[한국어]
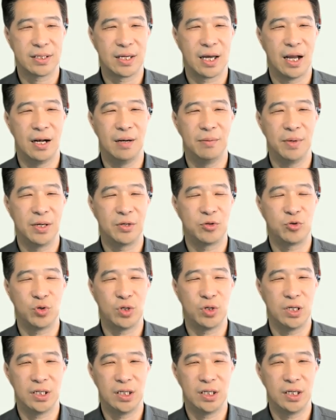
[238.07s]
삶의
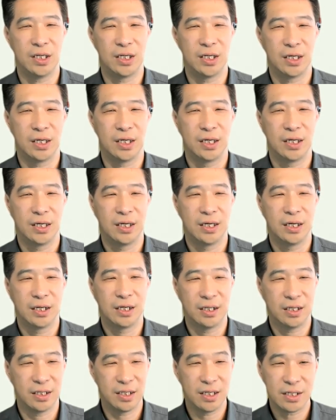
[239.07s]
주인이
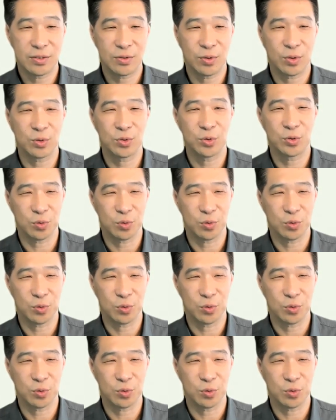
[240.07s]
그리스도로